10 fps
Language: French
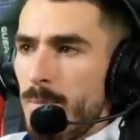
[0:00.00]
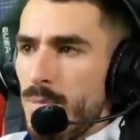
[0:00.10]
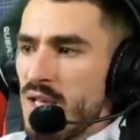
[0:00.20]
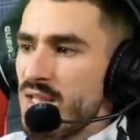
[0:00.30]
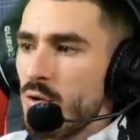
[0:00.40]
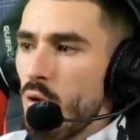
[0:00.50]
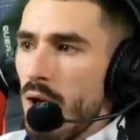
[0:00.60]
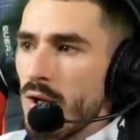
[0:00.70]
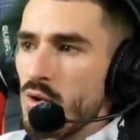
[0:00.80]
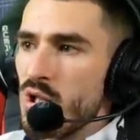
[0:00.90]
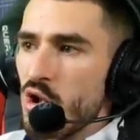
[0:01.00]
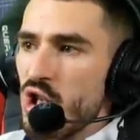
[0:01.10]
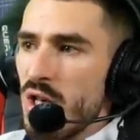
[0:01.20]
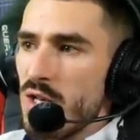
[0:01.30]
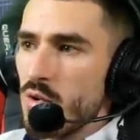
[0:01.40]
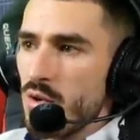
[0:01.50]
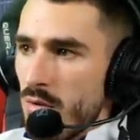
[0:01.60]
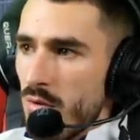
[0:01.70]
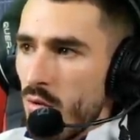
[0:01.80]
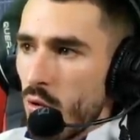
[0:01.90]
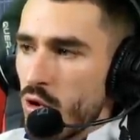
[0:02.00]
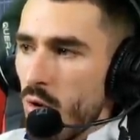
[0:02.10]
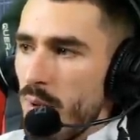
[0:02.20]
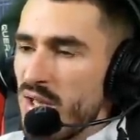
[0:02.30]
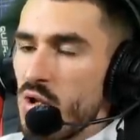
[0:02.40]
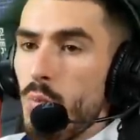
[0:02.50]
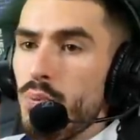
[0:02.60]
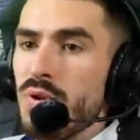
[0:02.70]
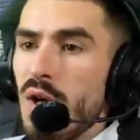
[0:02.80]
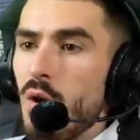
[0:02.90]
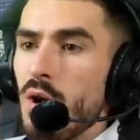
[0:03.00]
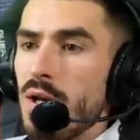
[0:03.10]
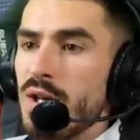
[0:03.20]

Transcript: Et c'est de là que ça les autres. Donc euh, merci aux putains d'anglais qui